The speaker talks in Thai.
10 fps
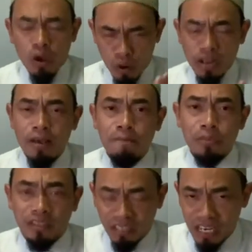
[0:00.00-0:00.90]
วันนี้
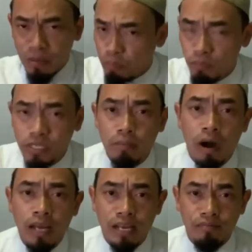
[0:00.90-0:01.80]
คืนนี้ผมจะบอ
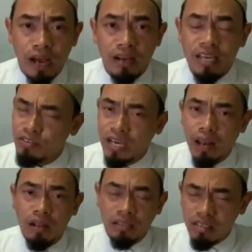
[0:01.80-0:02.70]
กให้ท่านฟัง อินชาอั
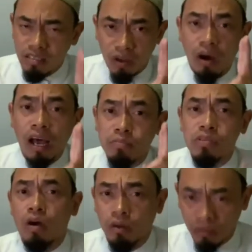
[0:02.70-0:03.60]
ลลอฮ์ถึงสองคำส
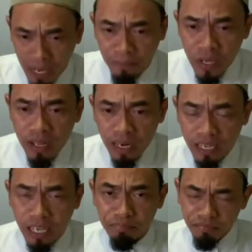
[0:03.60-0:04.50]
อนของท่าน
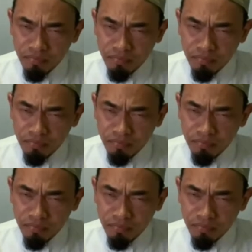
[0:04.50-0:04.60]
นะครับ